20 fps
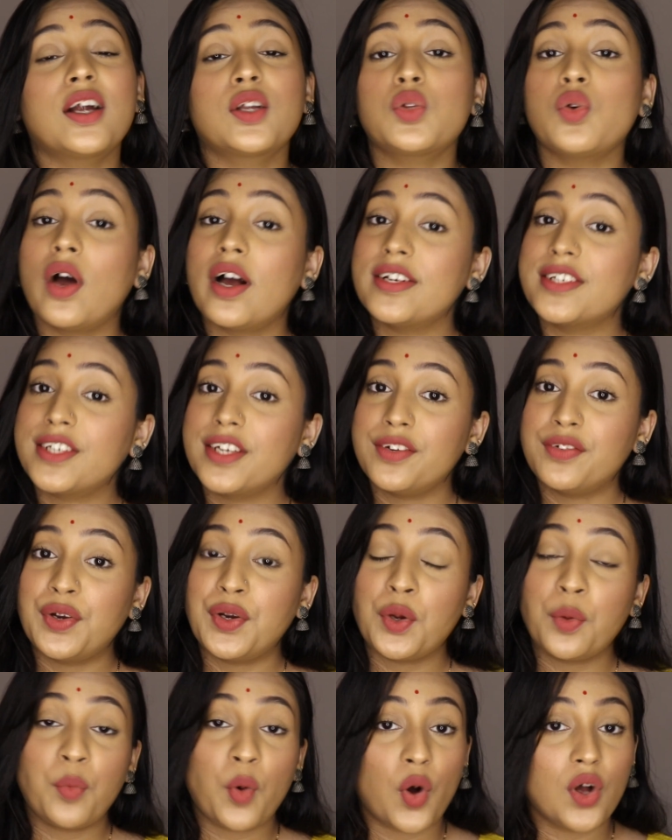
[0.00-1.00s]
यार तो आज की
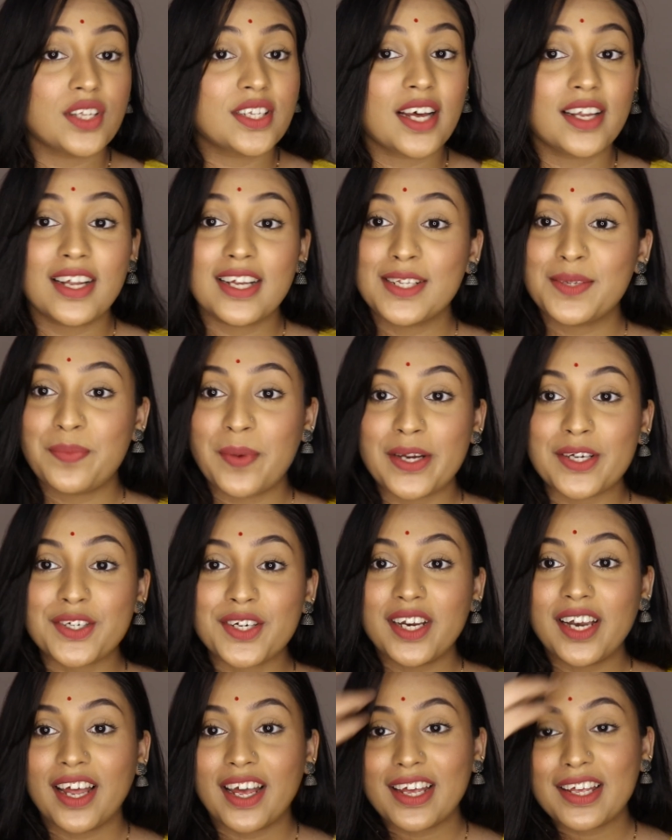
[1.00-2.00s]
वीडियो बहुत ज़्यादा
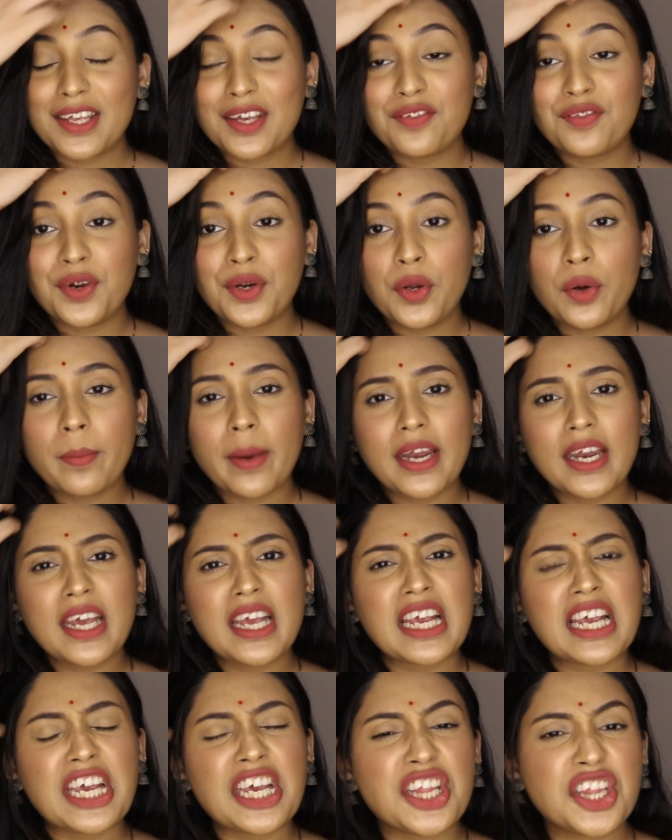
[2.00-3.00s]
स्पेशल है ये वीडियो
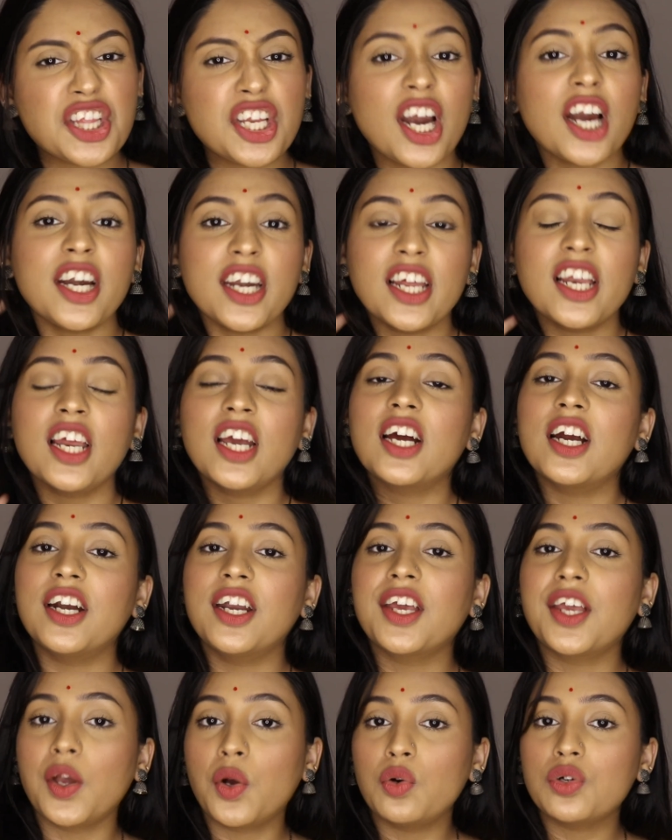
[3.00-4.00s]
मैंने कितना डिले
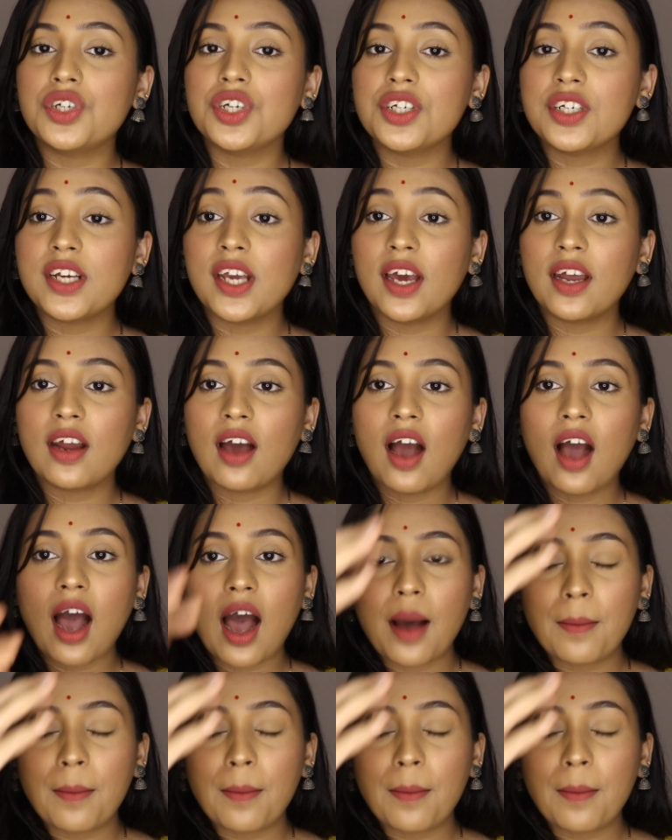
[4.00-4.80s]
करने की कोशिश किया ना